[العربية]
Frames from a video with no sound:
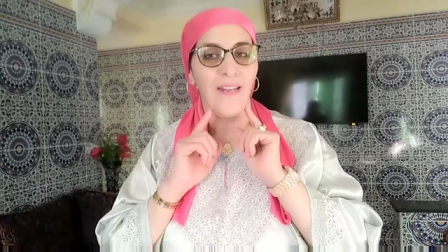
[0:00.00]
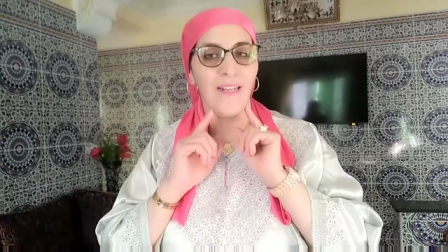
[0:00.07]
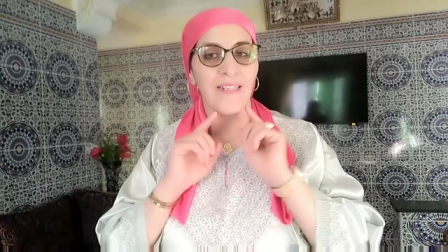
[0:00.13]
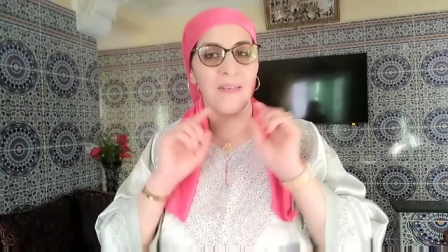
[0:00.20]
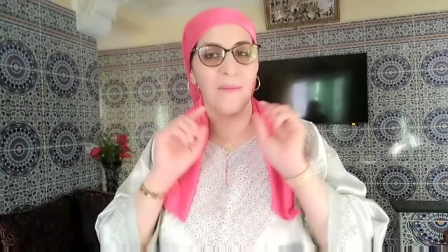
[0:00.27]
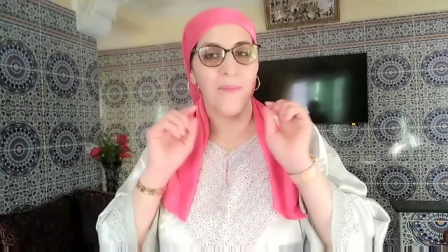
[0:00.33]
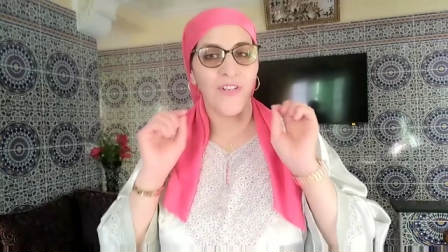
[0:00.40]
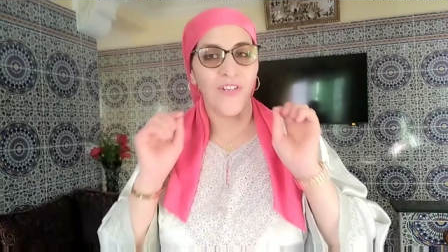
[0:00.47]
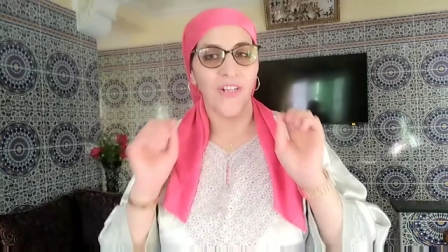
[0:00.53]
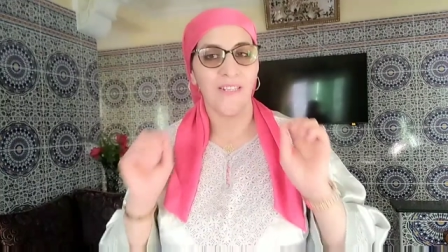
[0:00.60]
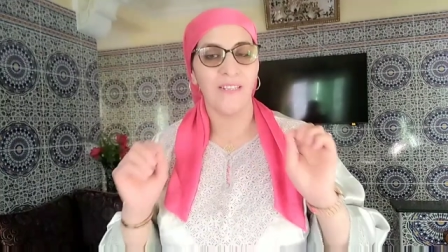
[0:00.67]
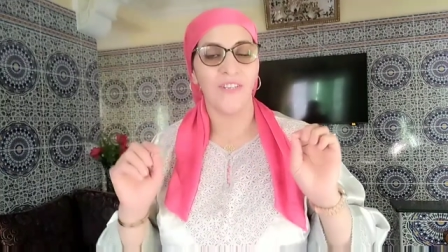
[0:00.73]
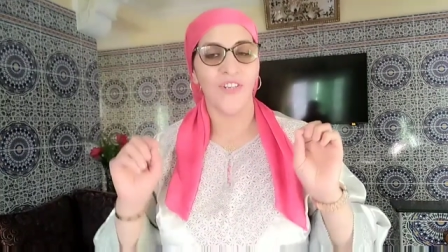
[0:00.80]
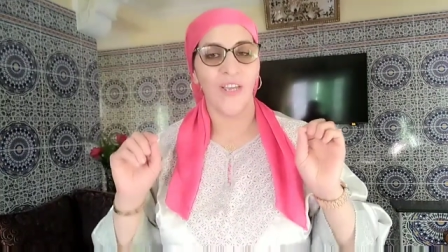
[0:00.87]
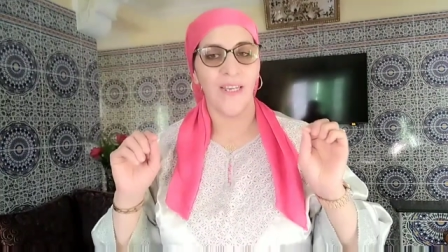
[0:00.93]
فيها لا تكماش
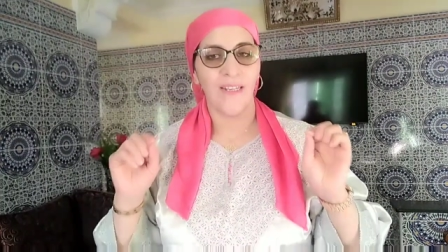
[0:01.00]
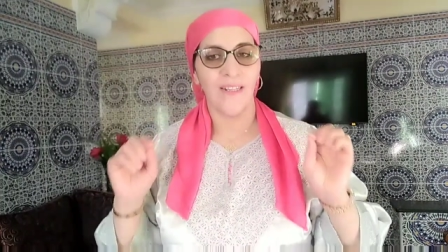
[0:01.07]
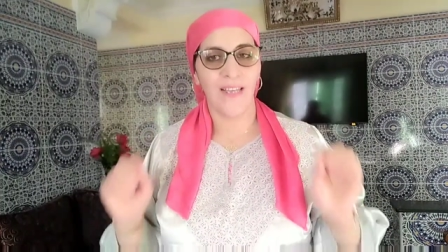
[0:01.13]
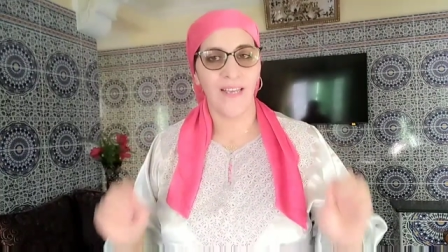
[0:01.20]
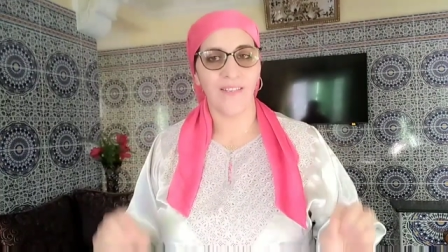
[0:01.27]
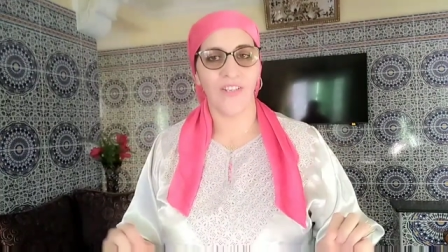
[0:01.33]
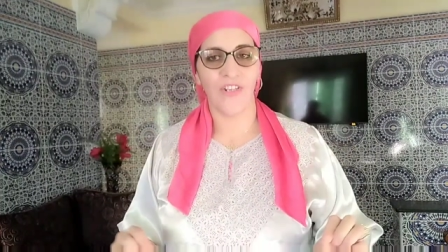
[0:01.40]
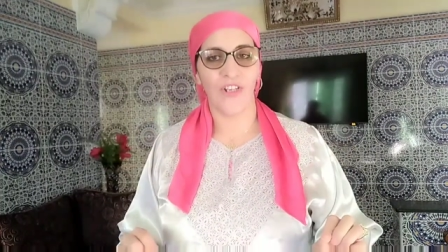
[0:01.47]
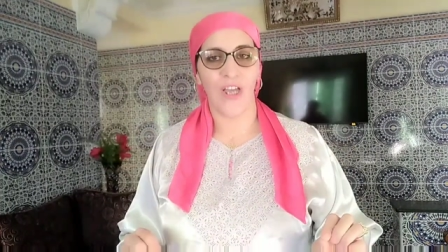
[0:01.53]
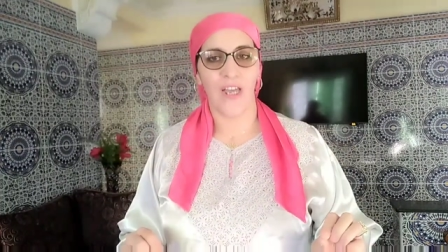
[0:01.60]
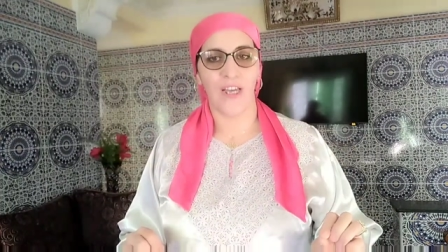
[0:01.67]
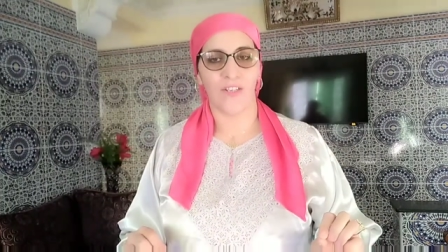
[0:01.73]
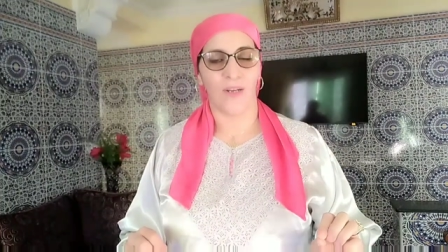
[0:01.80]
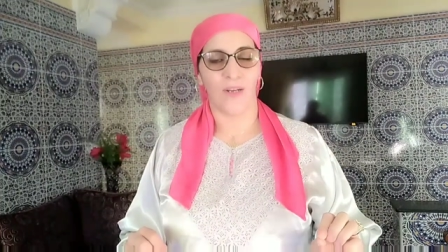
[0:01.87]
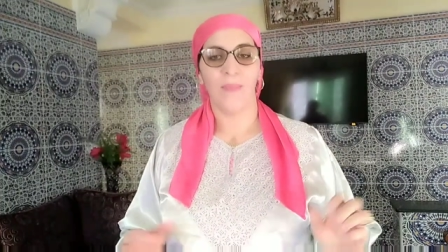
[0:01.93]
لا تجاعيد لا حتى شي
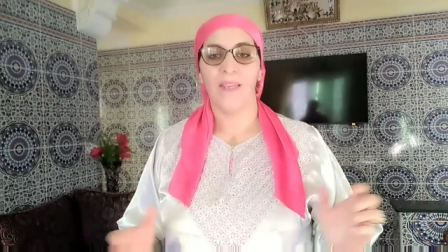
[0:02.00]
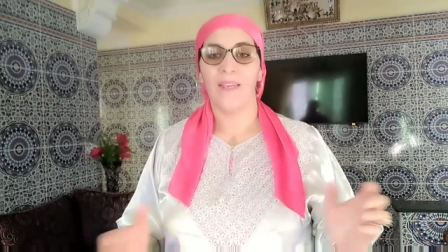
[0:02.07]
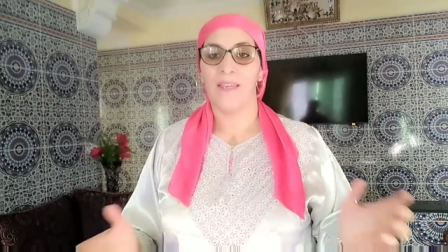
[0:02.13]
حاجه